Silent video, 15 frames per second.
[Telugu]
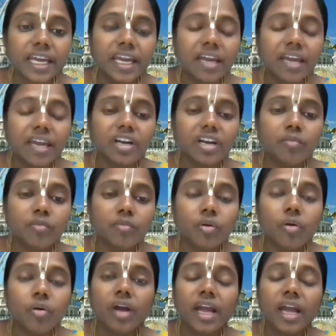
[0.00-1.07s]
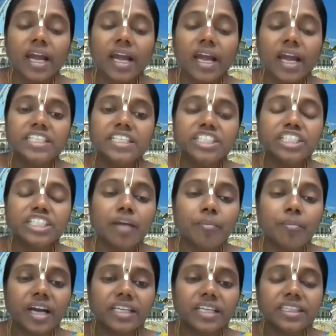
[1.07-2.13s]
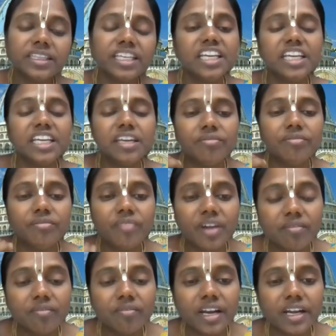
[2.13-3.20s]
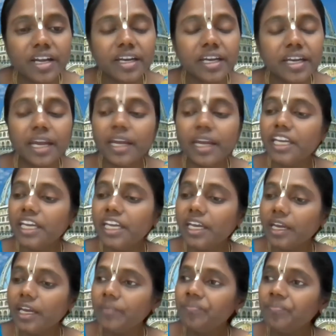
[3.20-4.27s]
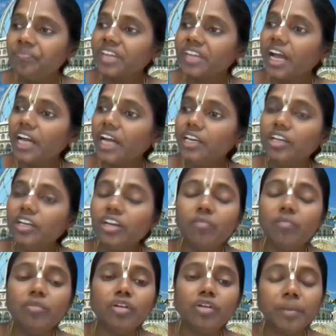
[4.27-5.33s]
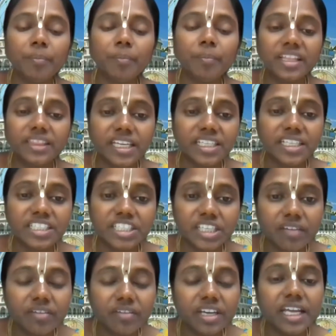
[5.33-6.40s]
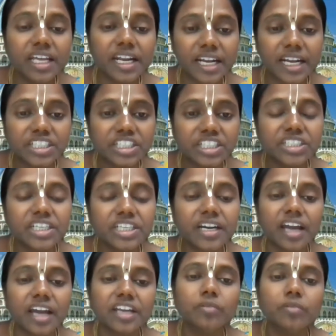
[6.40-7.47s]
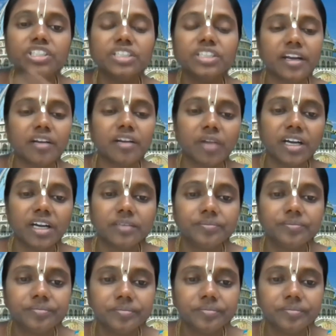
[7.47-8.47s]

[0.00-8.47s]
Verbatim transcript: కేవలము కృష్ణ భక్తిని ఇవ్వడం వలననే ఈ కలియుగంలోని ప్రతి జీవిని రక్షించడానికి వచ్చారనమాట